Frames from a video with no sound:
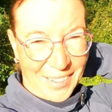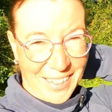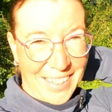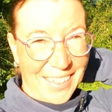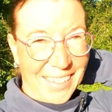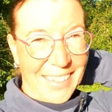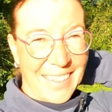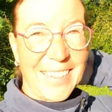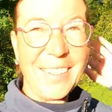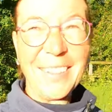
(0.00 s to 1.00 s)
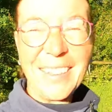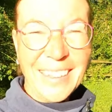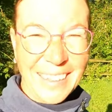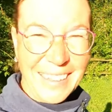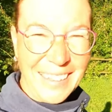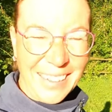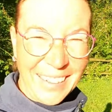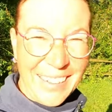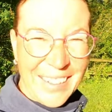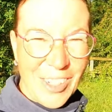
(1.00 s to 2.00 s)
Sonne scheint. Das ist auch ein
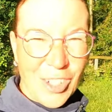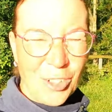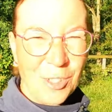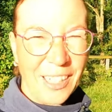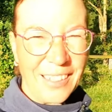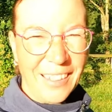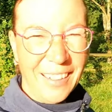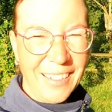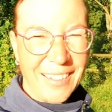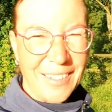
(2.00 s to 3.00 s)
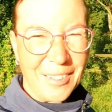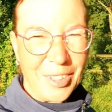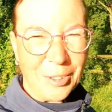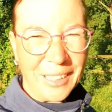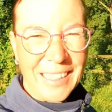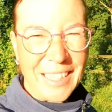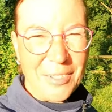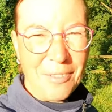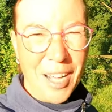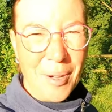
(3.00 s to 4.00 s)
richtig schöner Tag. Es ist auch schon
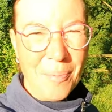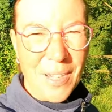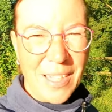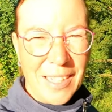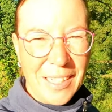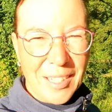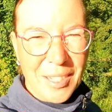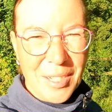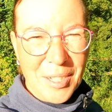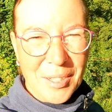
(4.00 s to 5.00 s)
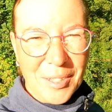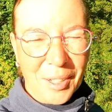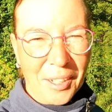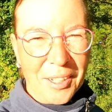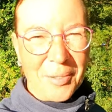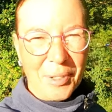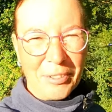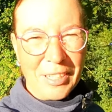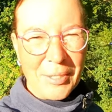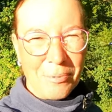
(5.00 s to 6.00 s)
richtig warm. Da kann ich
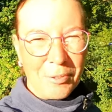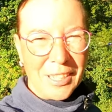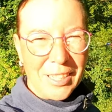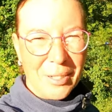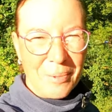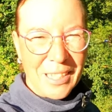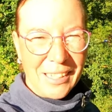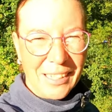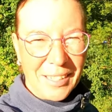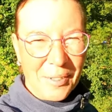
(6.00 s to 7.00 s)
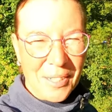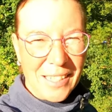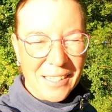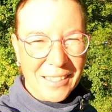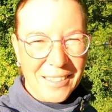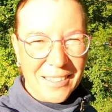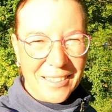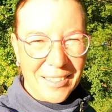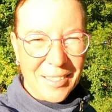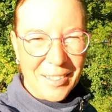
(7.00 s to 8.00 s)
mein Fließpulli, glaube ich, gleich ausziehen.
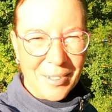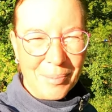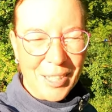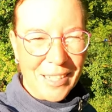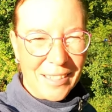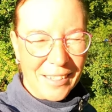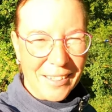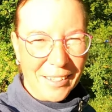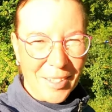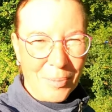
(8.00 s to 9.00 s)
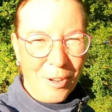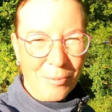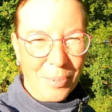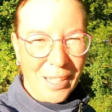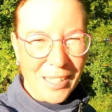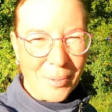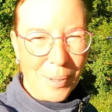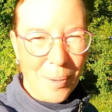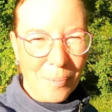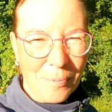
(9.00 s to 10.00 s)
Zumindest jetzt hier erstmal auf dem Platz.
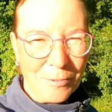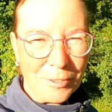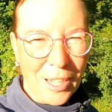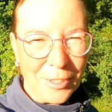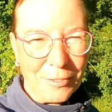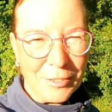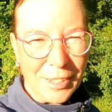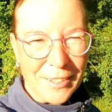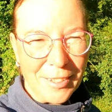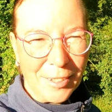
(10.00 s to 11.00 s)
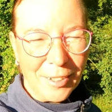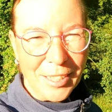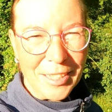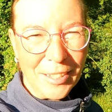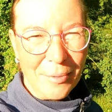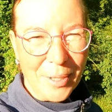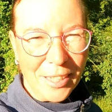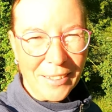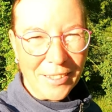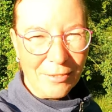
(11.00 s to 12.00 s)
Beim Fahrtwind weiß ich noch nicht. Da
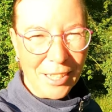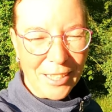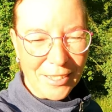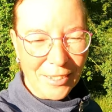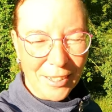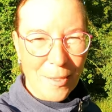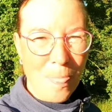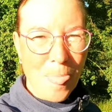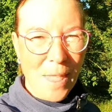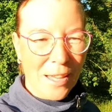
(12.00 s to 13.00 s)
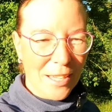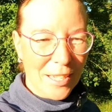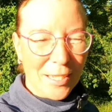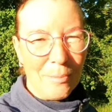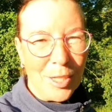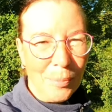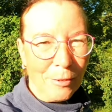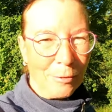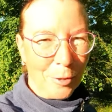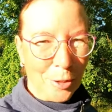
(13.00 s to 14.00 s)
bleibe ich vielleicht noch an. Ich habe mir jetzt
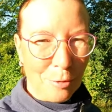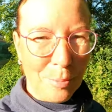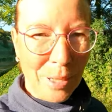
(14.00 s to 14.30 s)
mein Frühstück